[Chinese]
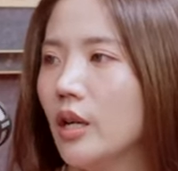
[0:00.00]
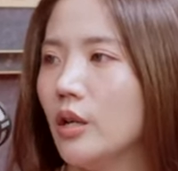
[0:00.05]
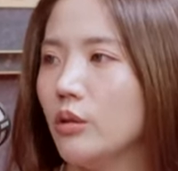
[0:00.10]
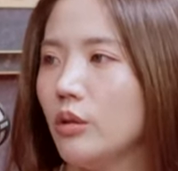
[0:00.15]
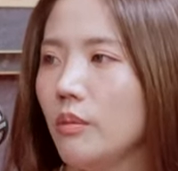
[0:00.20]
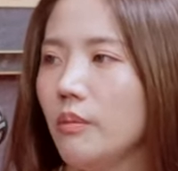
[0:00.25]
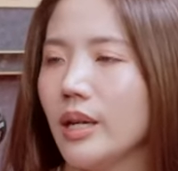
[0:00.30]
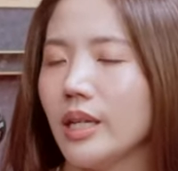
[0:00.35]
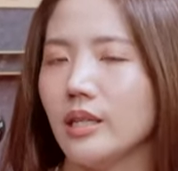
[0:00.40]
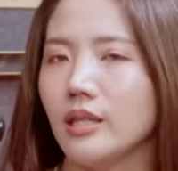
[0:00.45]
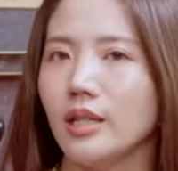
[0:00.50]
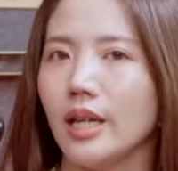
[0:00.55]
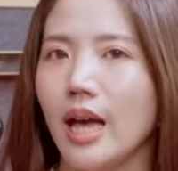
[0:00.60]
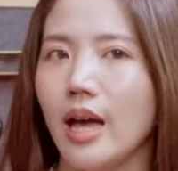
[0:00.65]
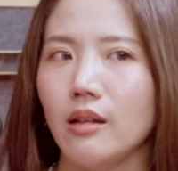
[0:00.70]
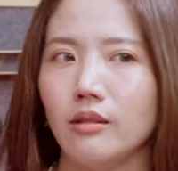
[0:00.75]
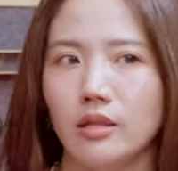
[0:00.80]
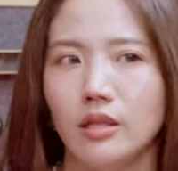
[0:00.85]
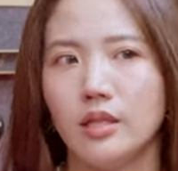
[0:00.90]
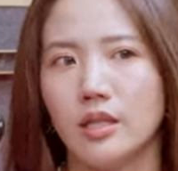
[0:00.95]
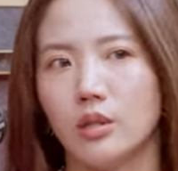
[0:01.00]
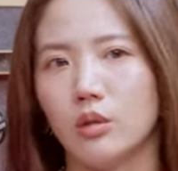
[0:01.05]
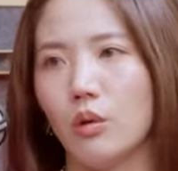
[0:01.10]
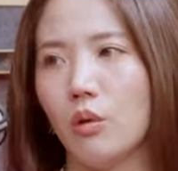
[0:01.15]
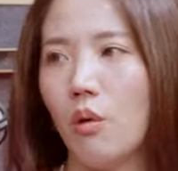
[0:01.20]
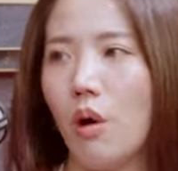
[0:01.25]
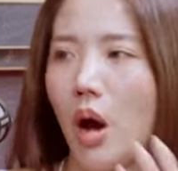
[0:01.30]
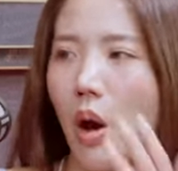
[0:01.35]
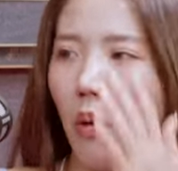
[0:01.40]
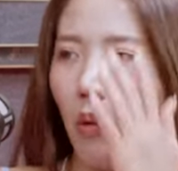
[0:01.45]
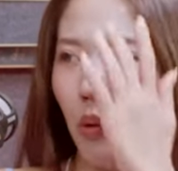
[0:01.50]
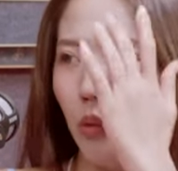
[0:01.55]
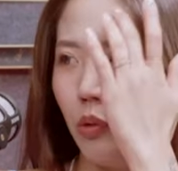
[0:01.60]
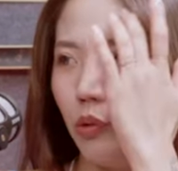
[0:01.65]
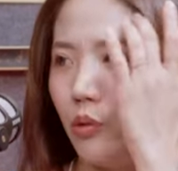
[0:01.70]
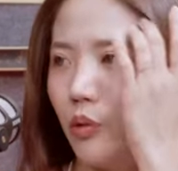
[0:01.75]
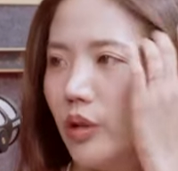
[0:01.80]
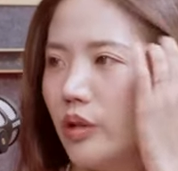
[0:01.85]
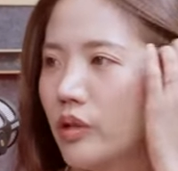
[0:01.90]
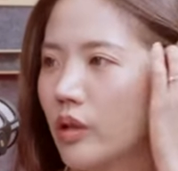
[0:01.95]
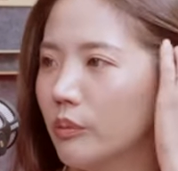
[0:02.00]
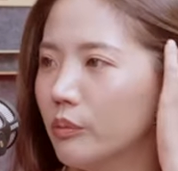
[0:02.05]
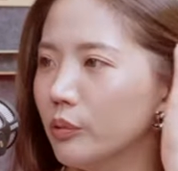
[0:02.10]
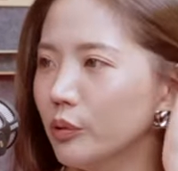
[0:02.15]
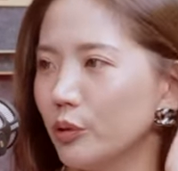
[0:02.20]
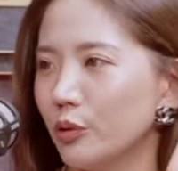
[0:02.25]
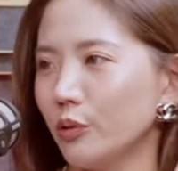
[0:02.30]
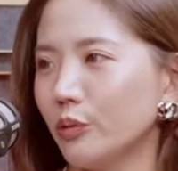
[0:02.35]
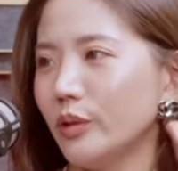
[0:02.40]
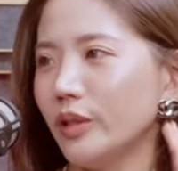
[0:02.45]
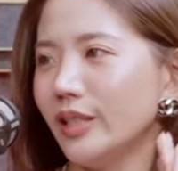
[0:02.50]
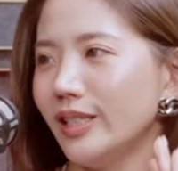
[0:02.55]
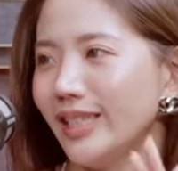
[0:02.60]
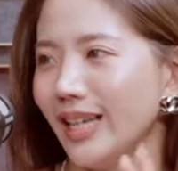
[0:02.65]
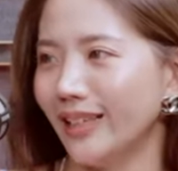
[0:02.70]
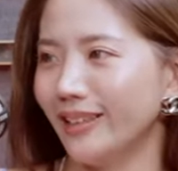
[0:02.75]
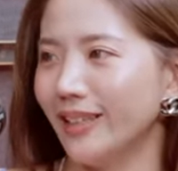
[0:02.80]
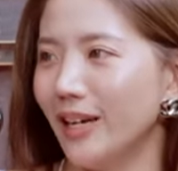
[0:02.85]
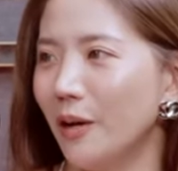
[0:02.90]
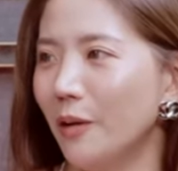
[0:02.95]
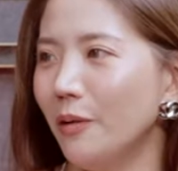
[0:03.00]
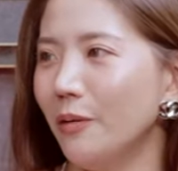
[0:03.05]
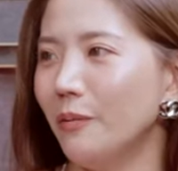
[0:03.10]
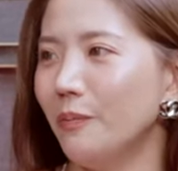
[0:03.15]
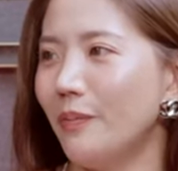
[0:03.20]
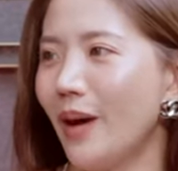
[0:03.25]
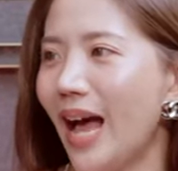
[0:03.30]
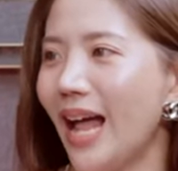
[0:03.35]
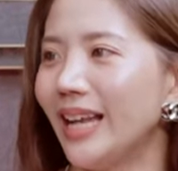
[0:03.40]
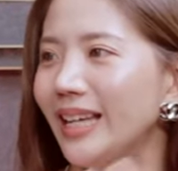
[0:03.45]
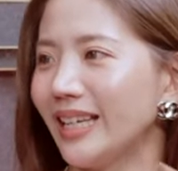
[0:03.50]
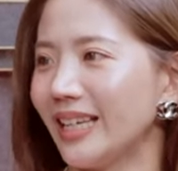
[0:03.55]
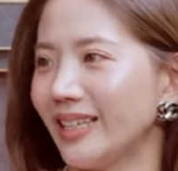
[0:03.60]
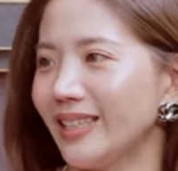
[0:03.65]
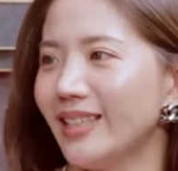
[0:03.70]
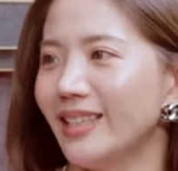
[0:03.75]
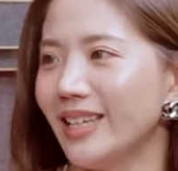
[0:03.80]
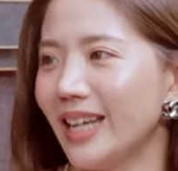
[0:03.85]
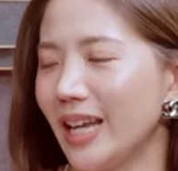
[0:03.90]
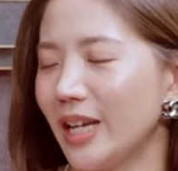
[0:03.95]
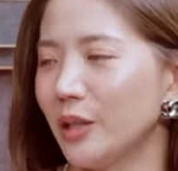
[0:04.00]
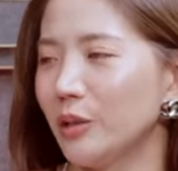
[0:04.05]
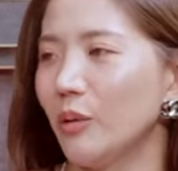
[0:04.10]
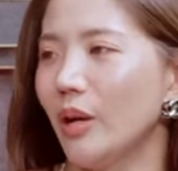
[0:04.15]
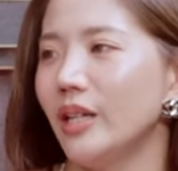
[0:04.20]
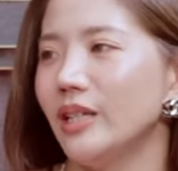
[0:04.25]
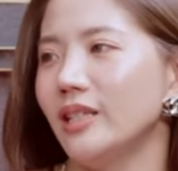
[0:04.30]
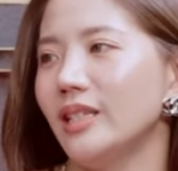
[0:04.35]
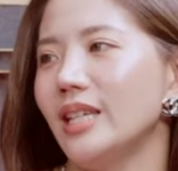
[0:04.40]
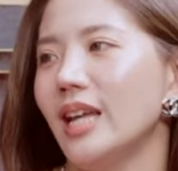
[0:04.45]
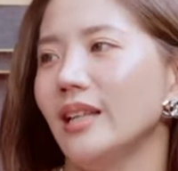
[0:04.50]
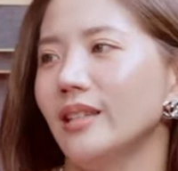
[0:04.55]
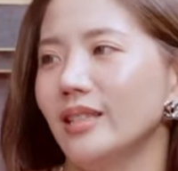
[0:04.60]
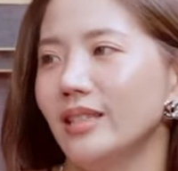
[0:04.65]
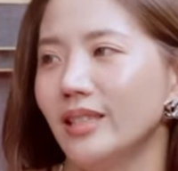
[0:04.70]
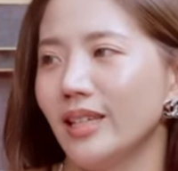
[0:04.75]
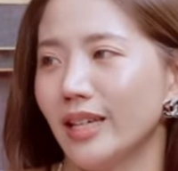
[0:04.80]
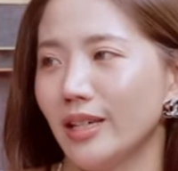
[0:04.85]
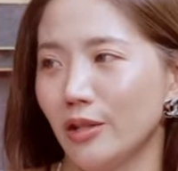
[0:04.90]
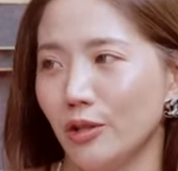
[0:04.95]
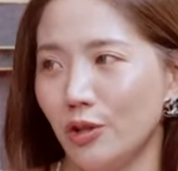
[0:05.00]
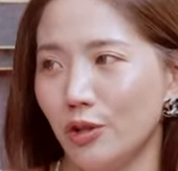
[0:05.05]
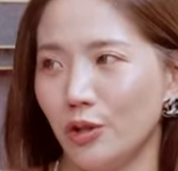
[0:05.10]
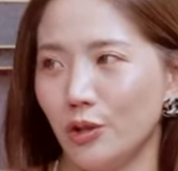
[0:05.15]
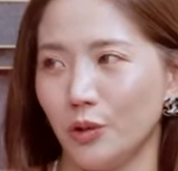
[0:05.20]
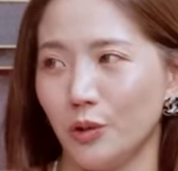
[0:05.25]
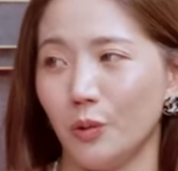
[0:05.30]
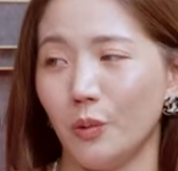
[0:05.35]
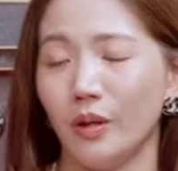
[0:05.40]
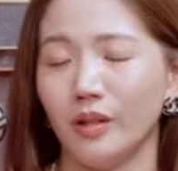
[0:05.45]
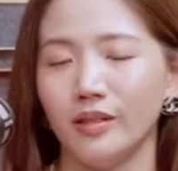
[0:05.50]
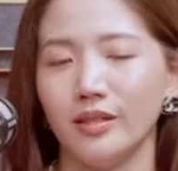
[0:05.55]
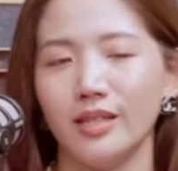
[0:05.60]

所以每次看到这几种花卉，我就会。忍不住的想到巴黎的那一段这样子的一个时光，